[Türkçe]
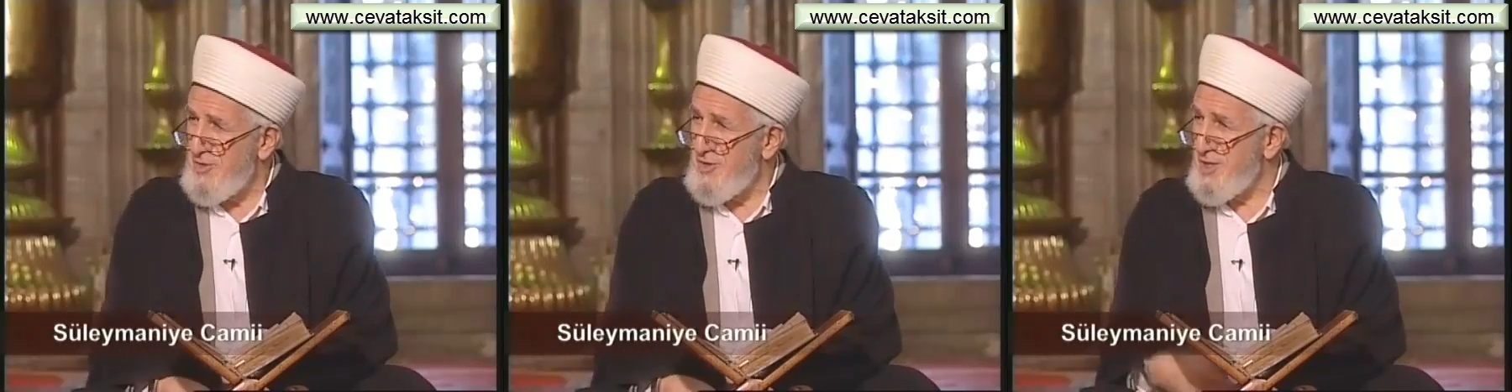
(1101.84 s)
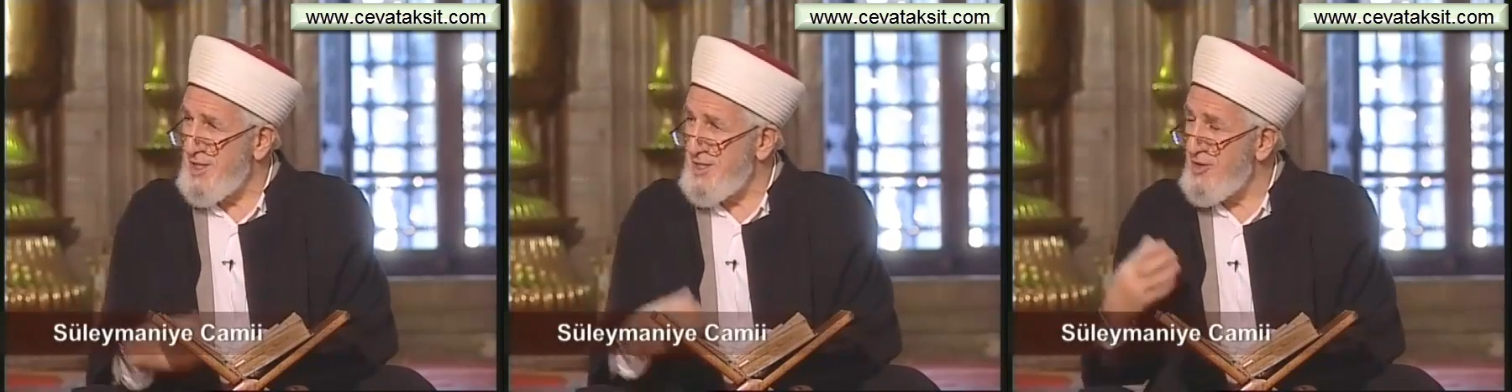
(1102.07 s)

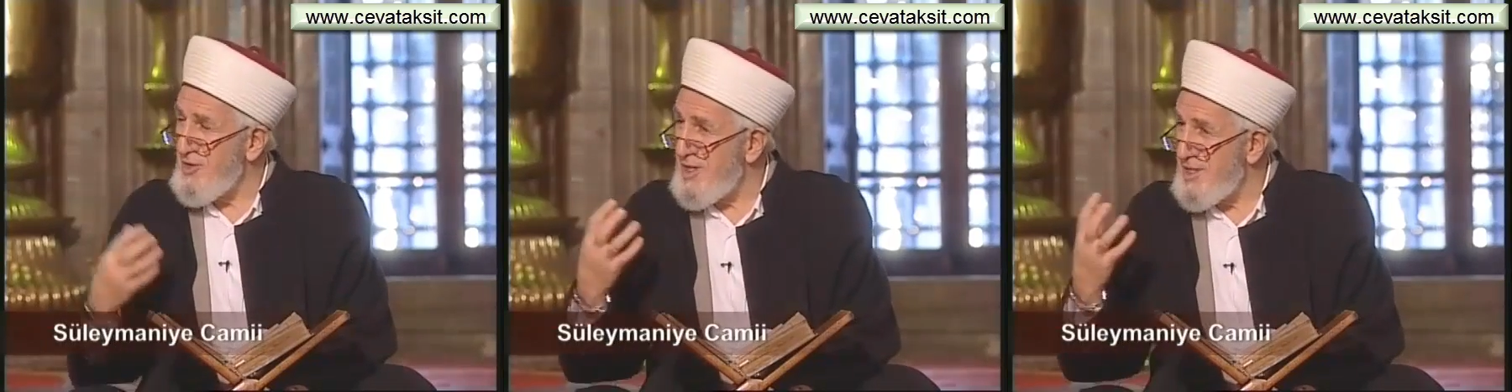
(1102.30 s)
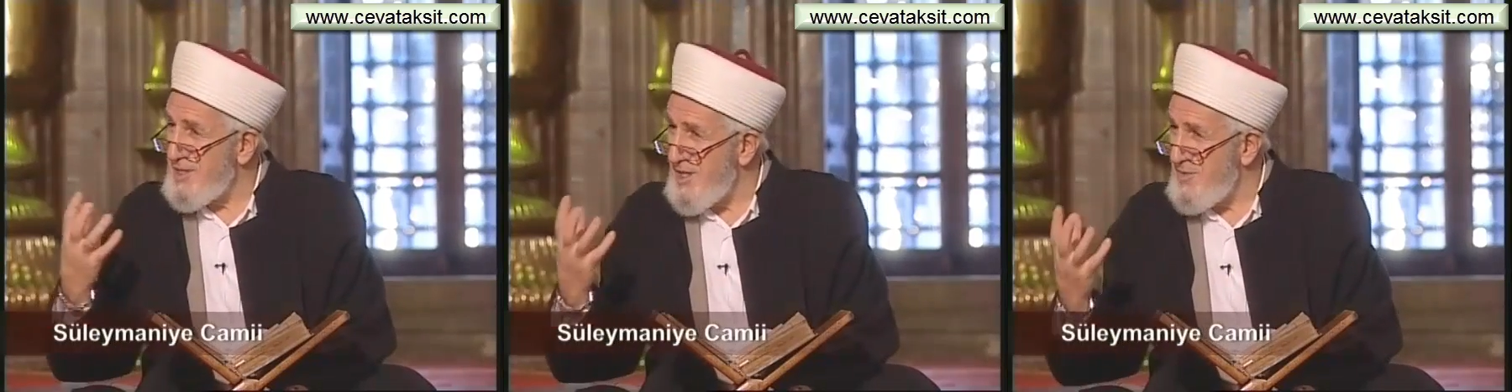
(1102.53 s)
Öteki de
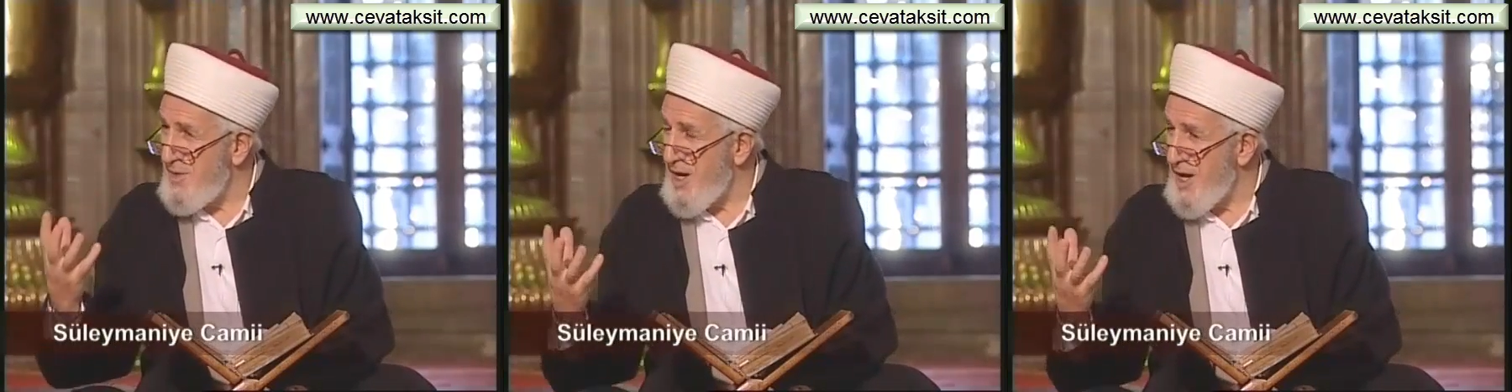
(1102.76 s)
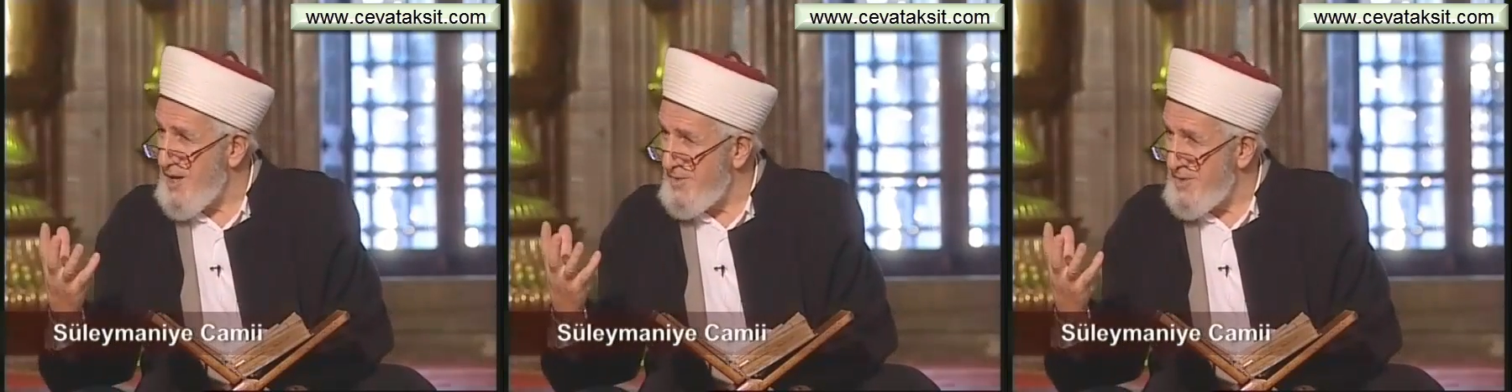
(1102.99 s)
öyle deme
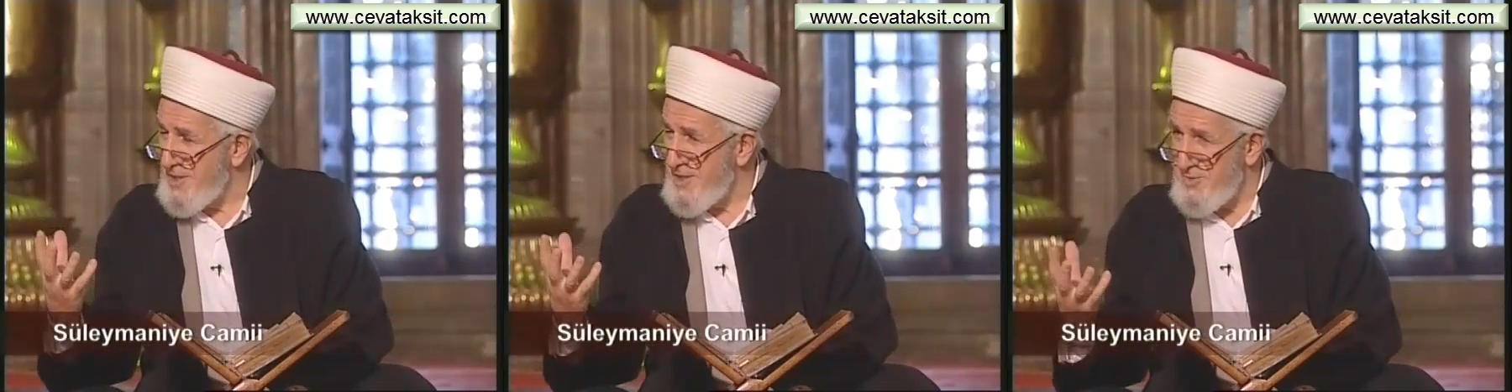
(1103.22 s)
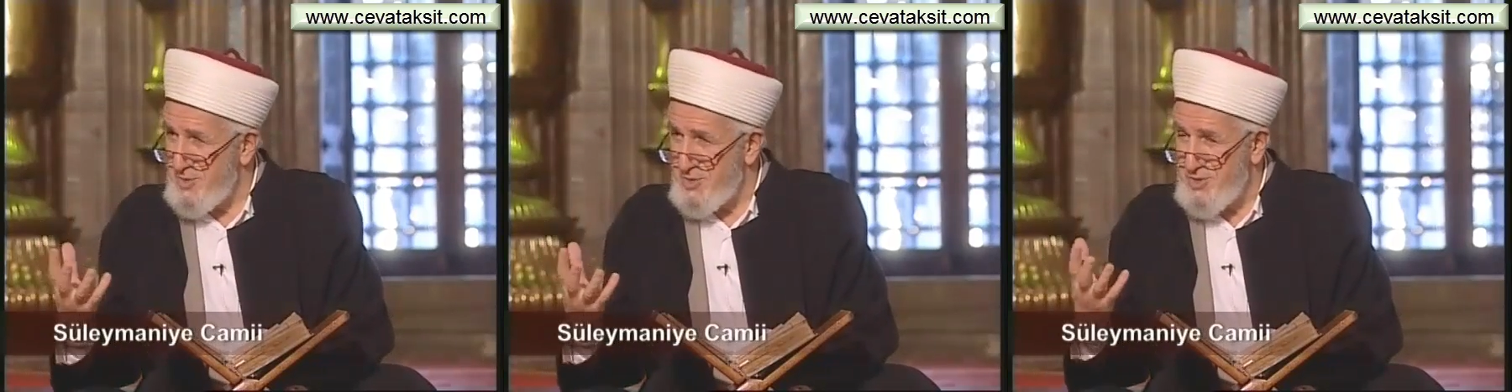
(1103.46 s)
abi
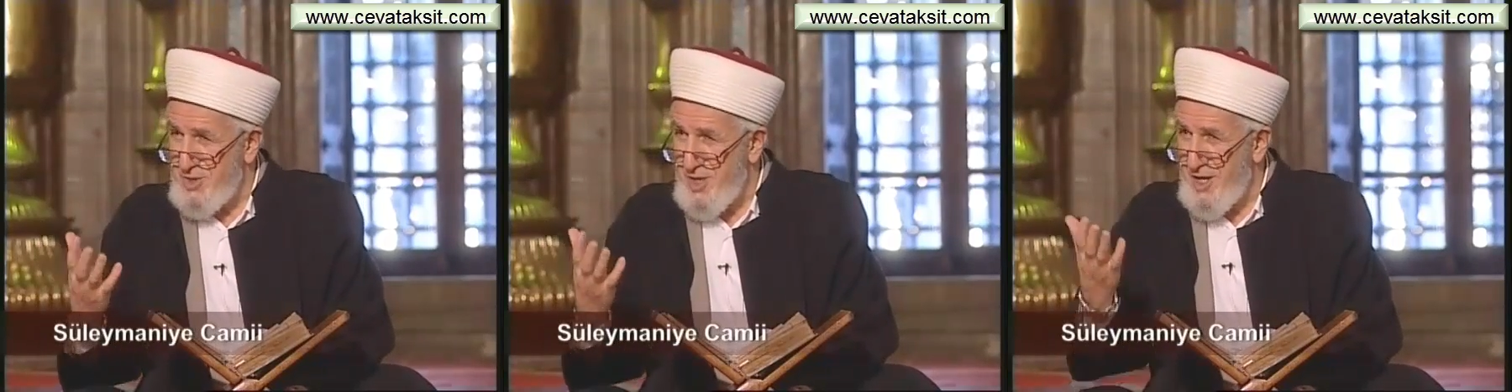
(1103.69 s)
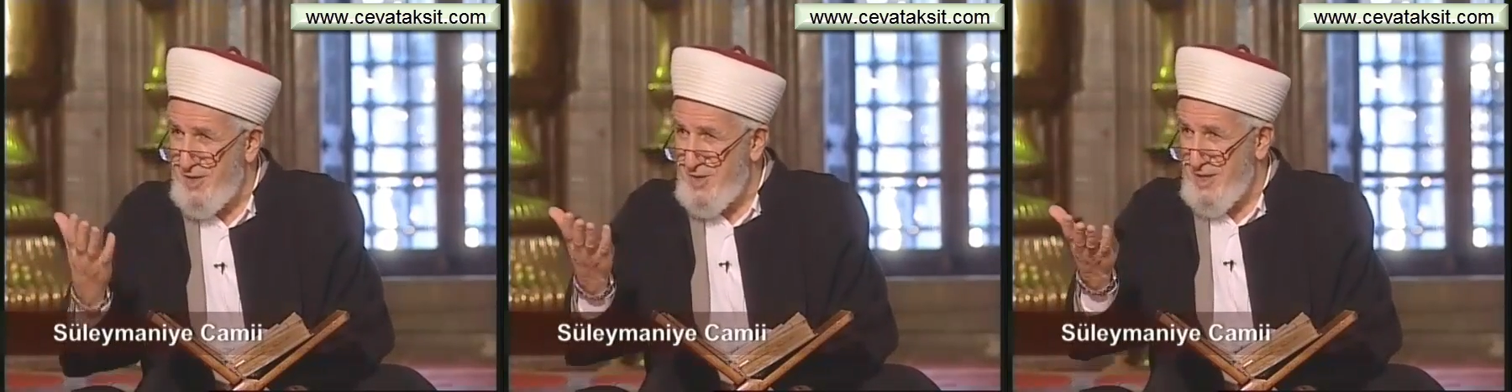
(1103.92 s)
demiş ya